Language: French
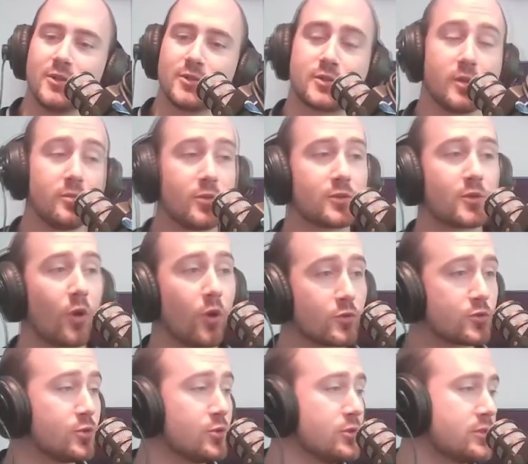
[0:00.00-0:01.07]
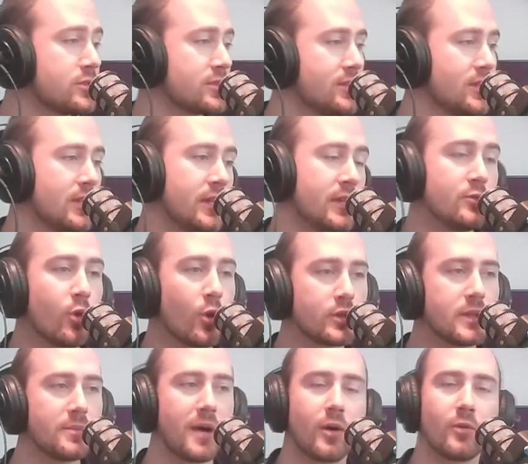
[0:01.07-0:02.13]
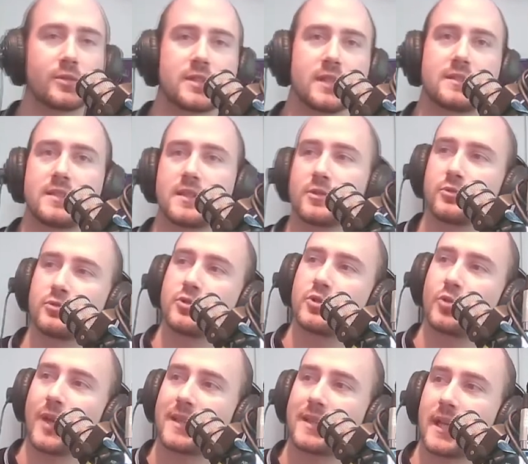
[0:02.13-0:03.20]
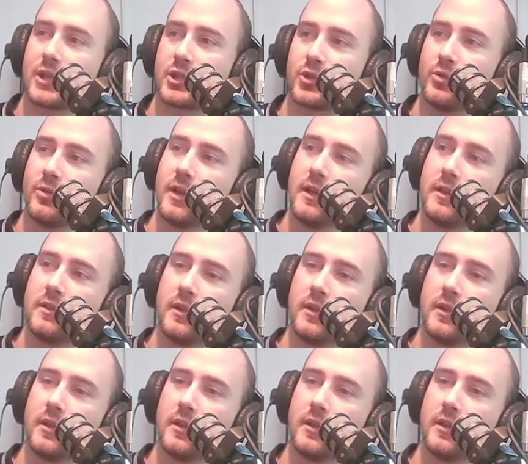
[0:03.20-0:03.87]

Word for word: Nous sommes le 30 août. Et nous redémarrons cette saison du Soir Tard chaud, hein.